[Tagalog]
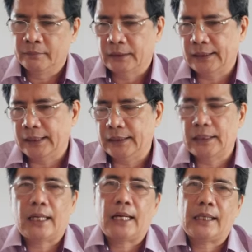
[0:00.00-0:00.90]
kasi
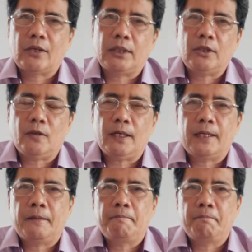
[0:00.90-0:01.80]
sa araw na to
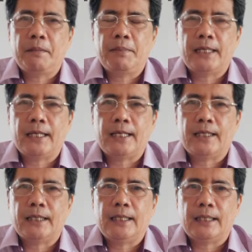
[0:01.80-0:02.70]
ay bibigyan
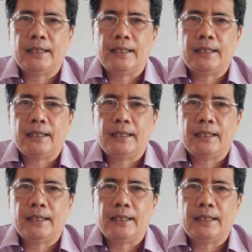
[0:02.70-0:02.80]
natin ng